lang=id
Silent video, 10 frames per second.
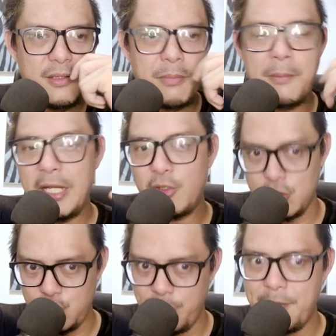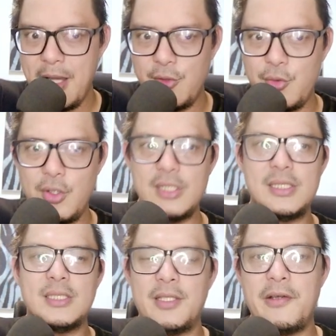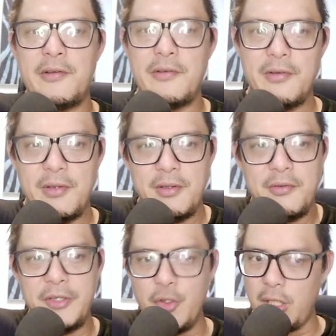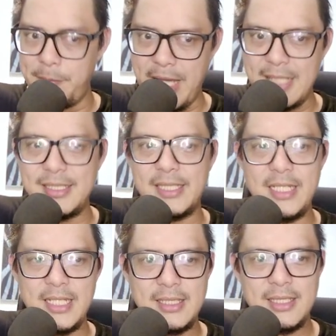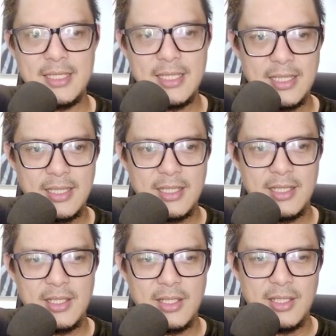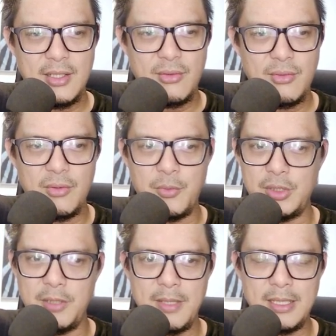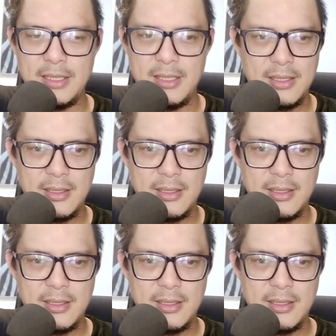pemilihan kostumnya bagus video klipnya asik dilihat oh putih banget nih